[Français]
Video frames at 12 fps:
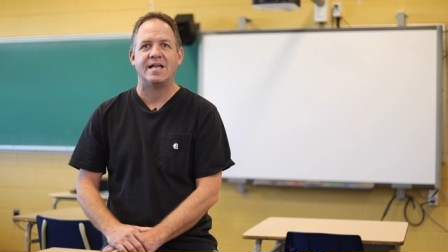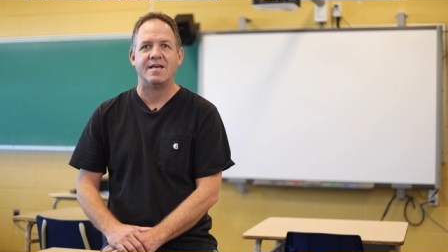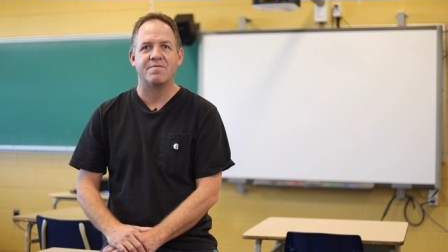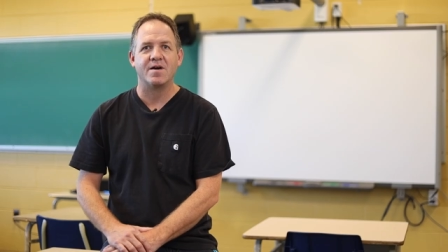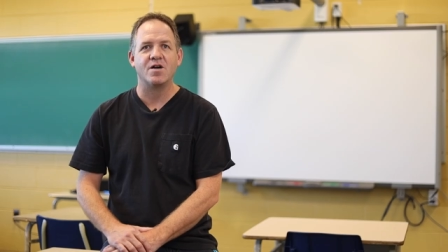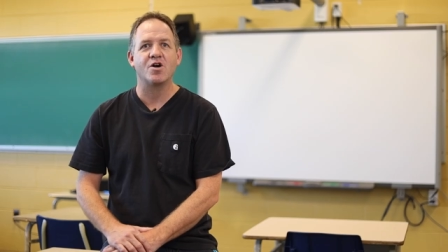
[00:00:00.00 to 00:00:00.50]
les
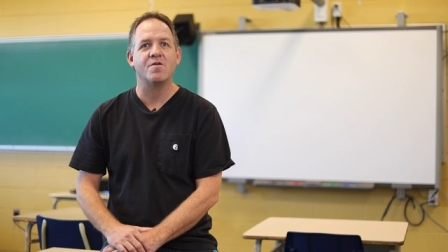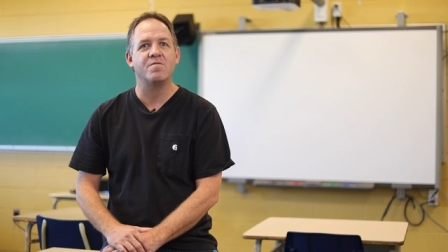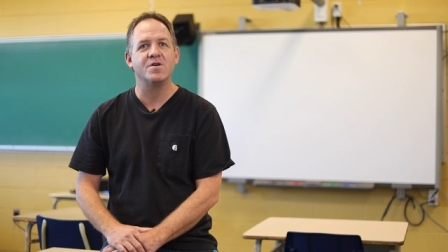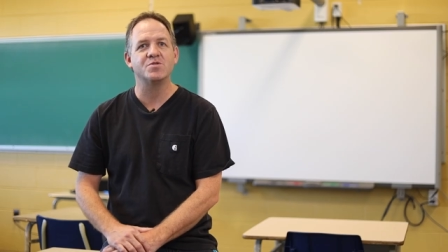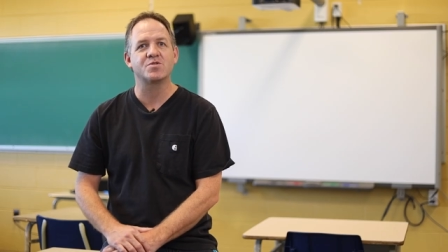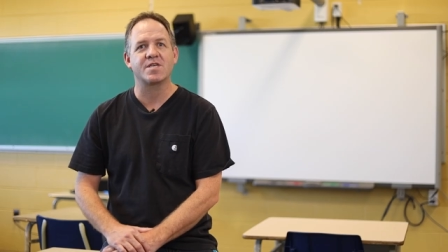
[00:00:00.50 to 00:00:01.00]

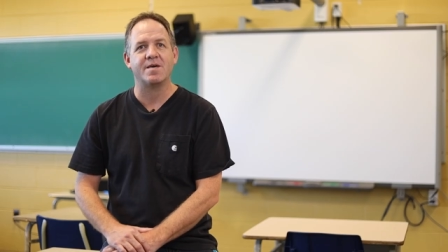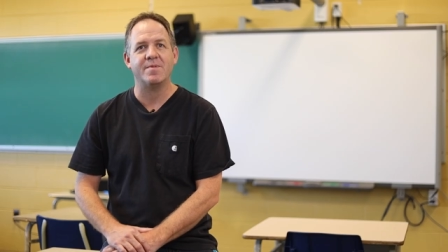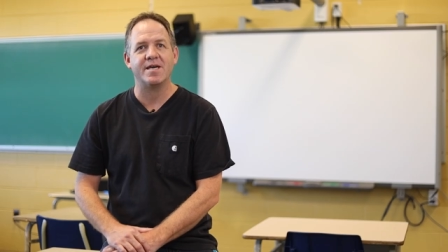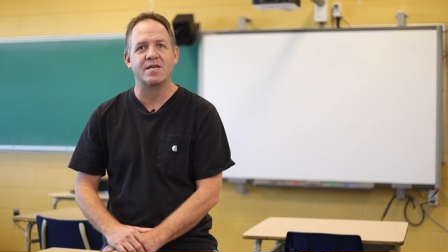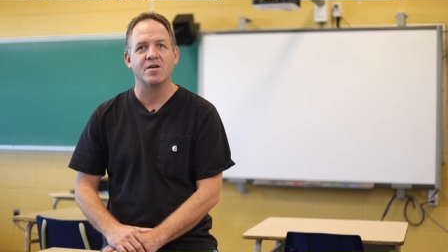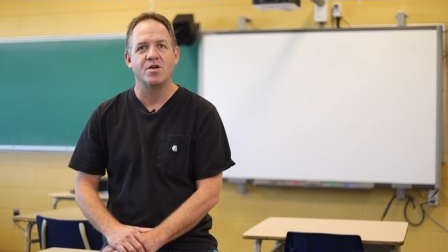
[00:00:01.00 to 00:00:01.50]
francophones du
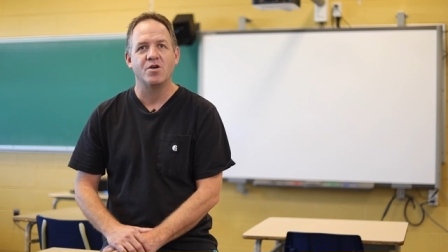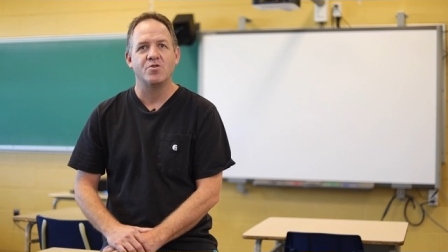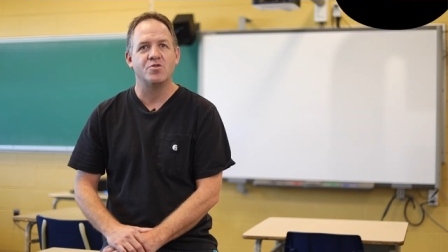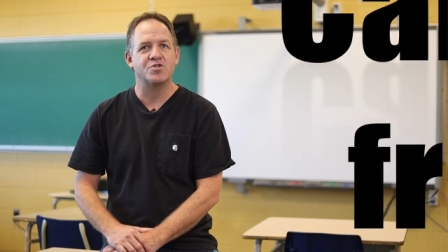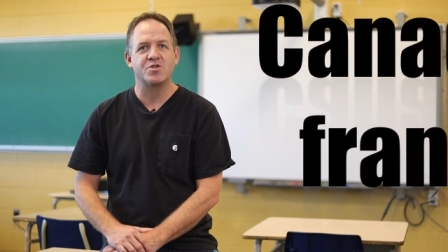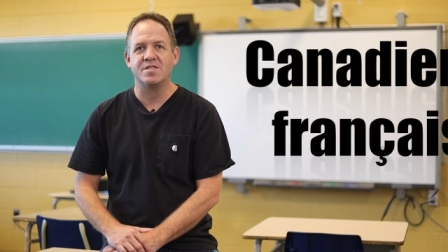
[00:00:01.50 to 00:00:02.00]
Québec
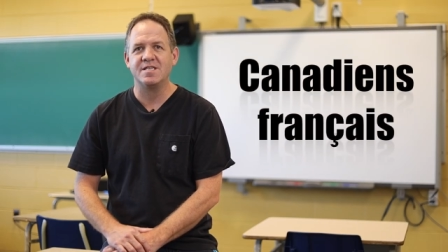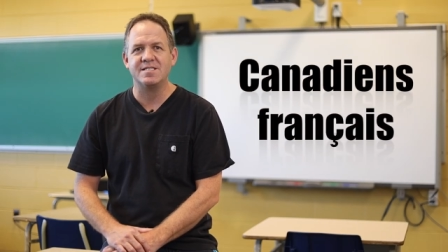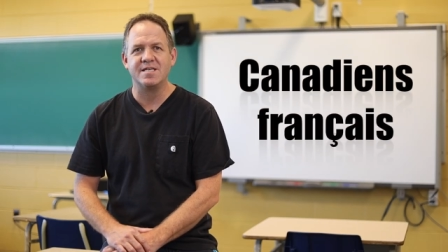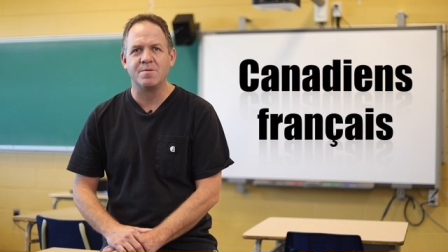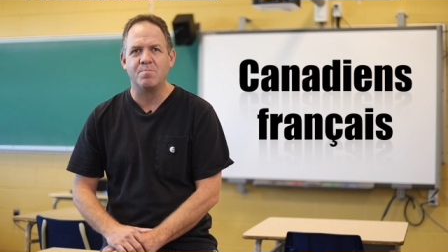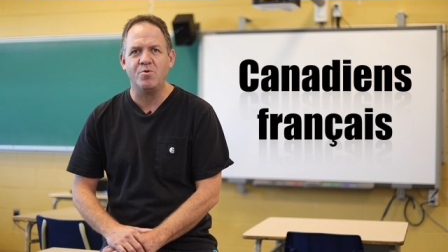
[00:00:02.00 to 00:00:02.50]
ne se
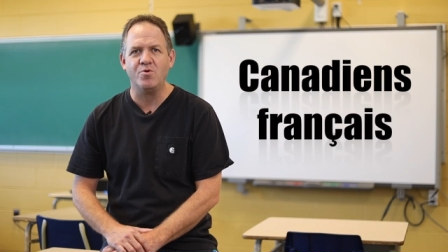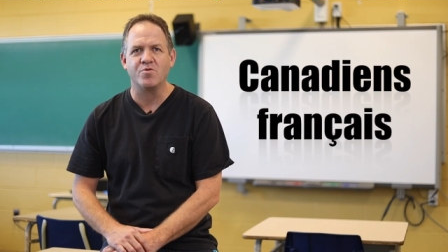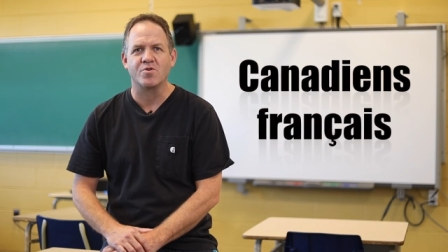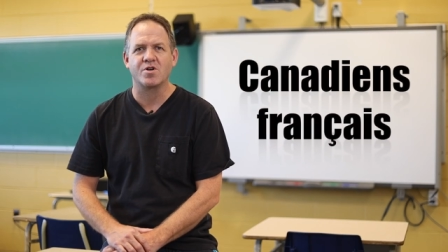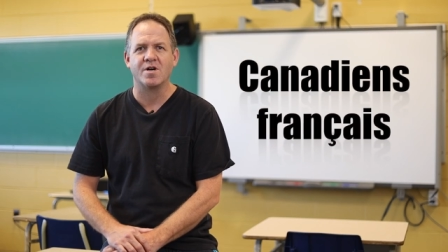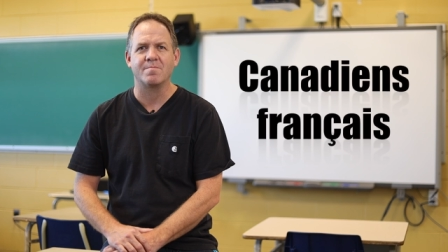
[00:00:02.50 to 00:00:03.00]
désignent
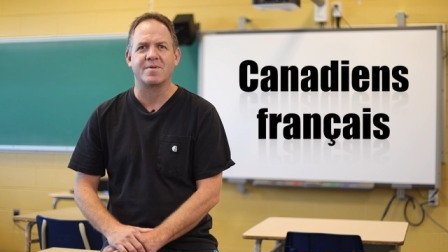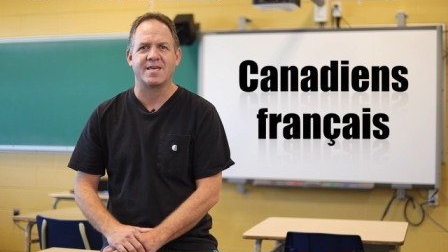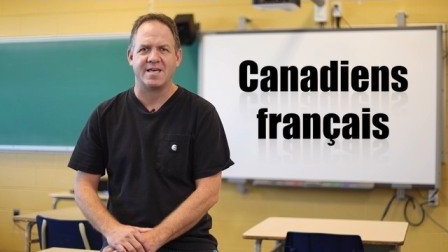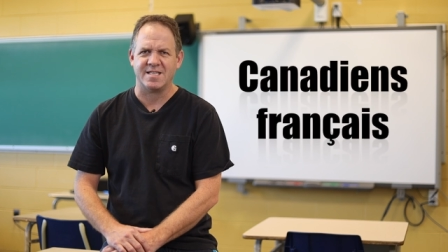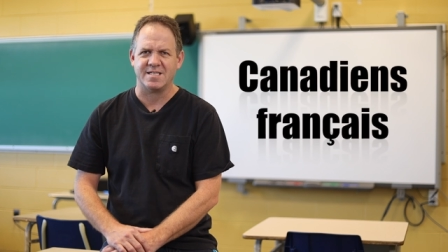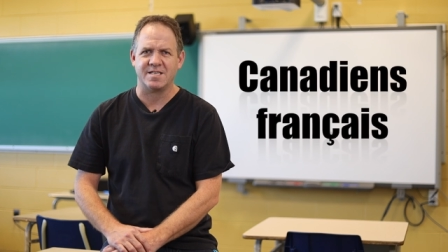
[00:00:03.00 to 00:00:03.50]
plus comme
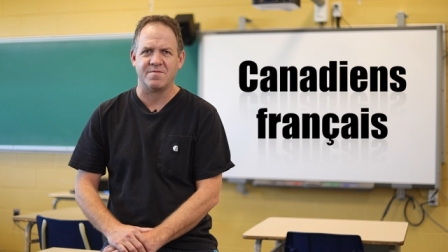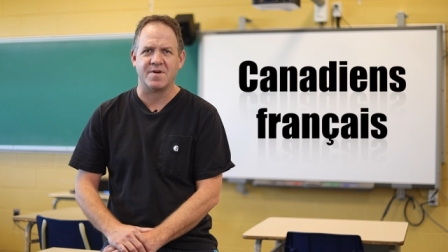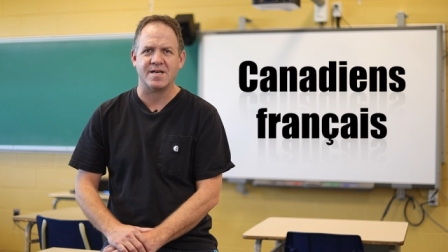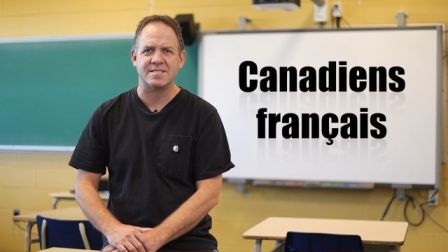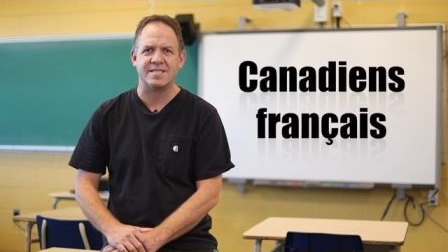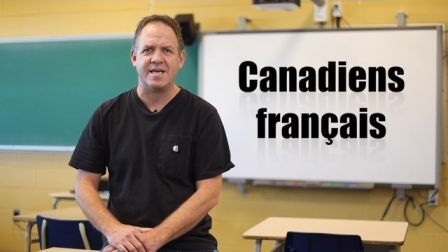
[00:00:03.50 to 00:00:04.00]
Canadiens
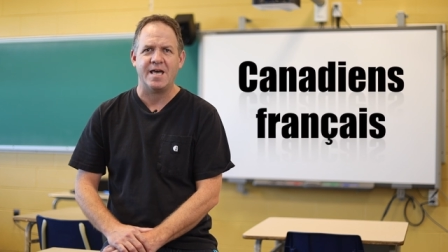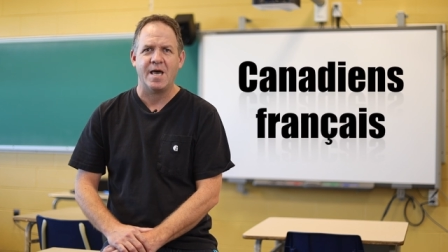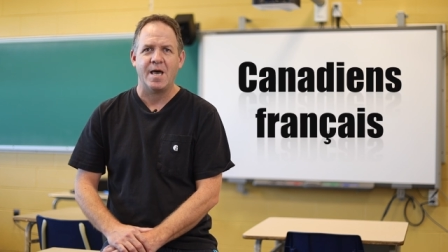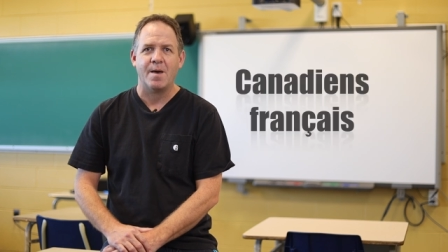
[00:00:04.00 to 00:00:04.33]
français,